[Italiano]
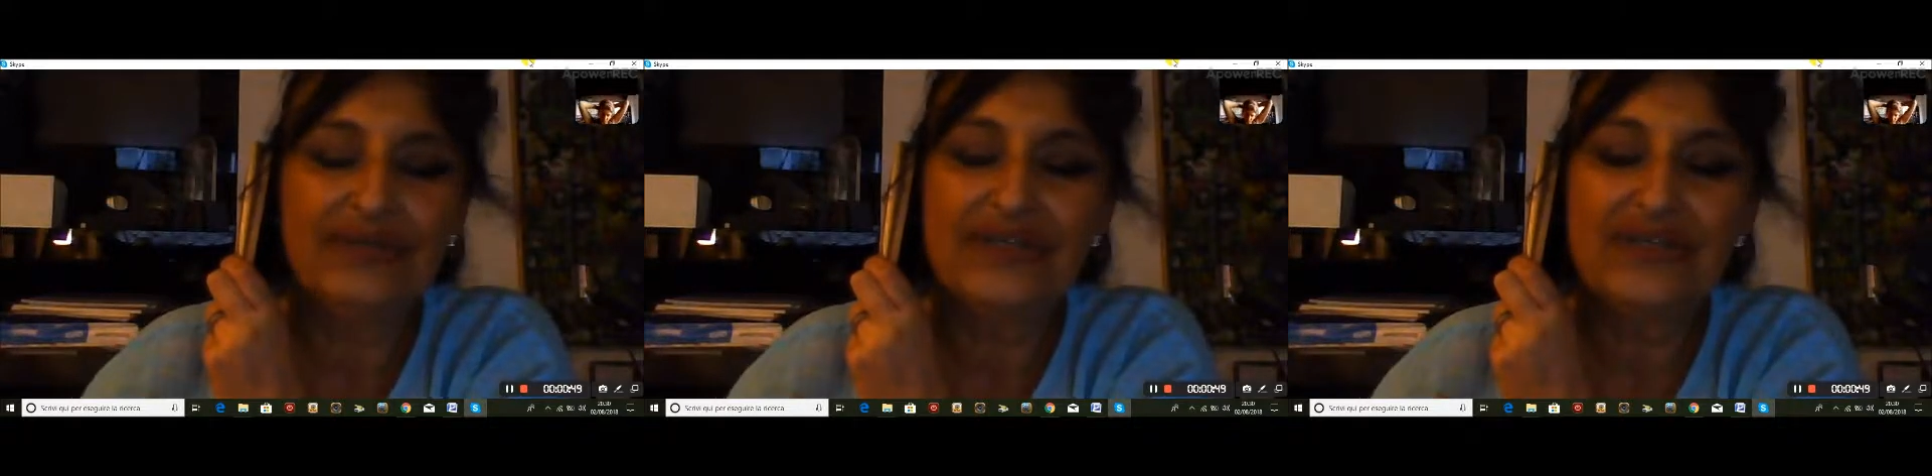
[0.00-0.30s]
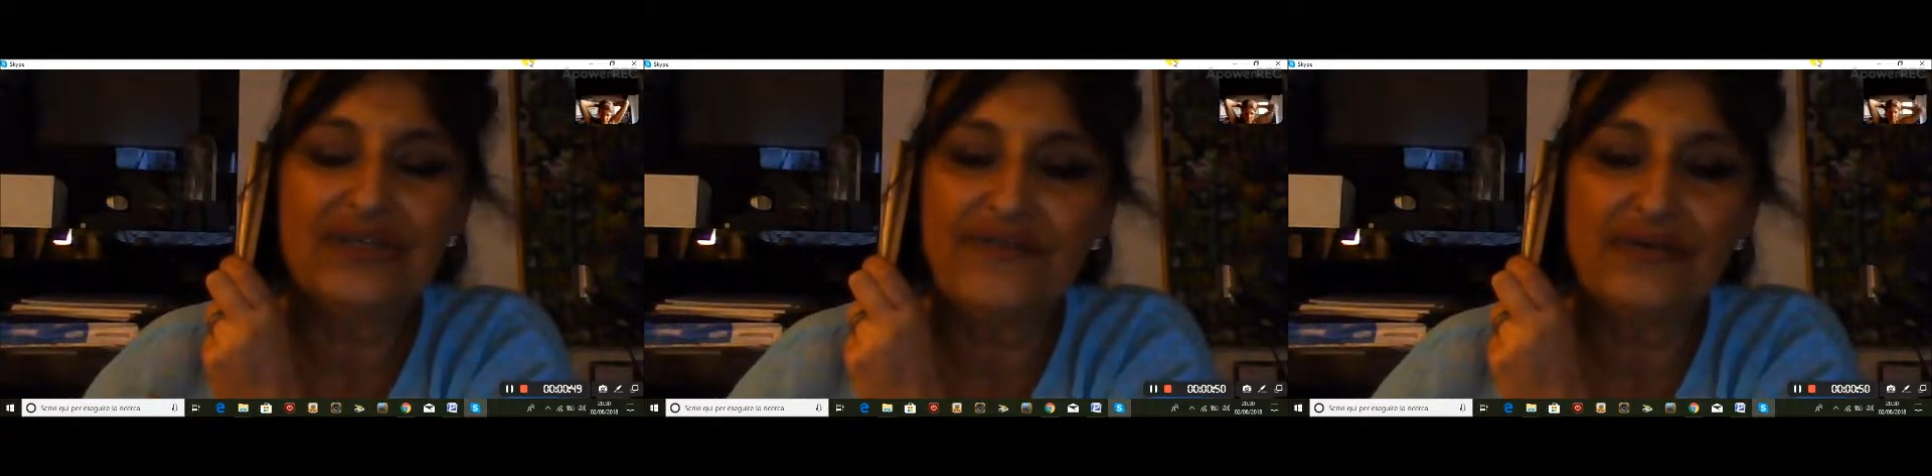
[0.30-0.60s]
di
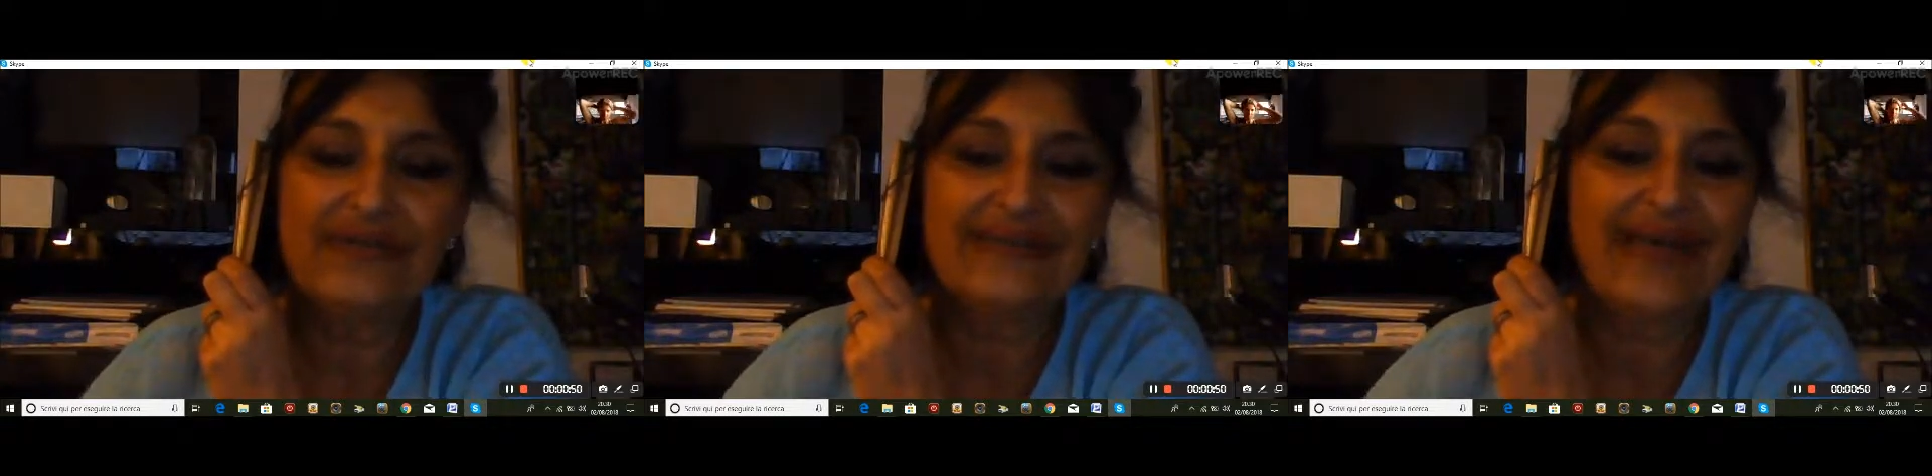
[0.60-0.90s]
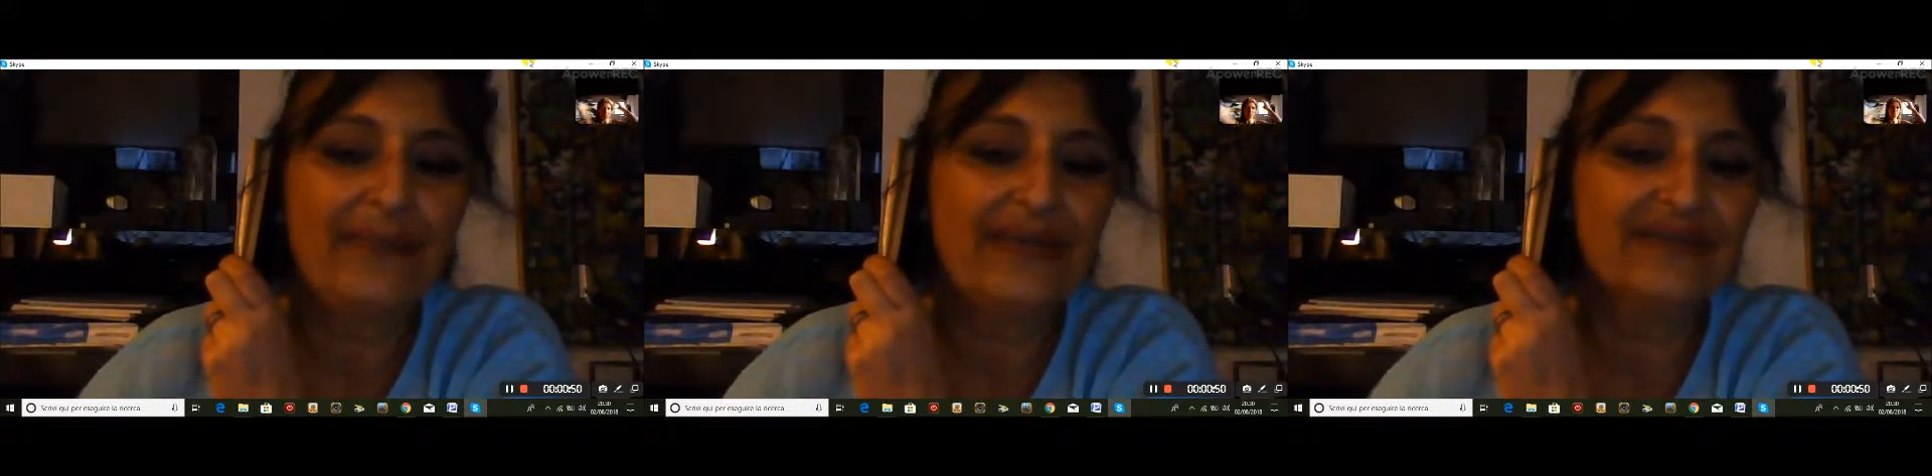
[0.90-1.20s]

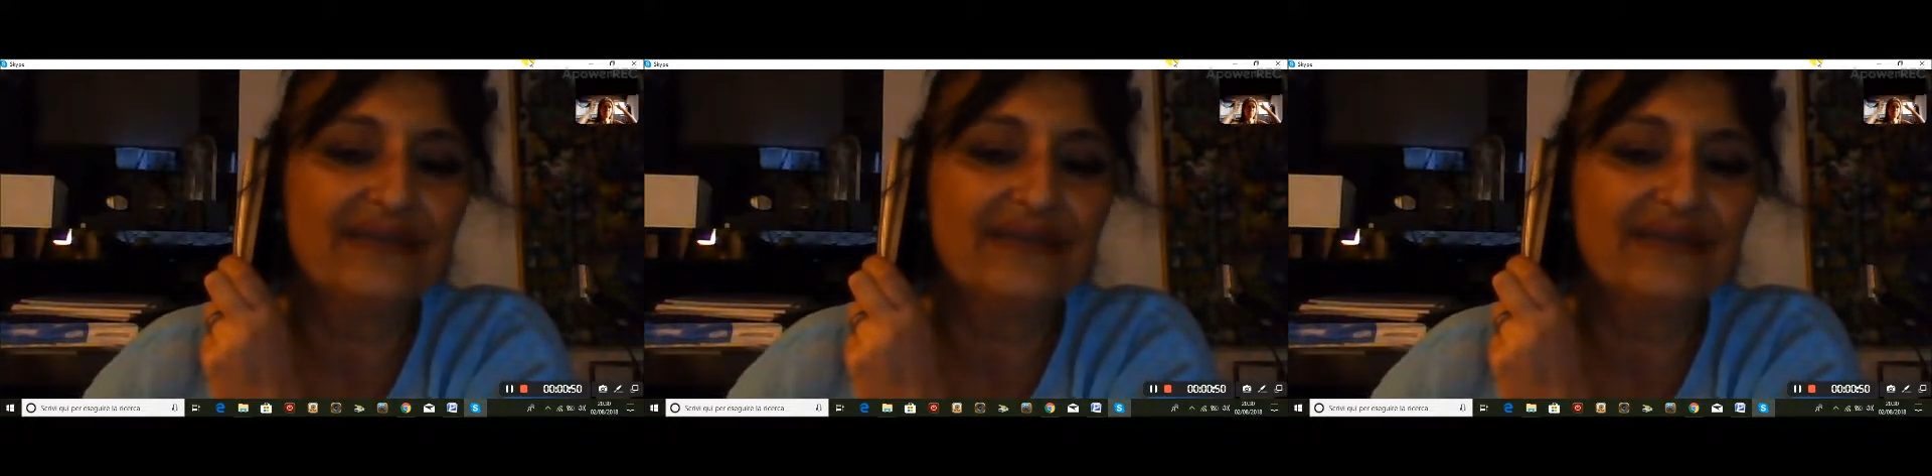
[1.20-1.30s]
sforzarmi a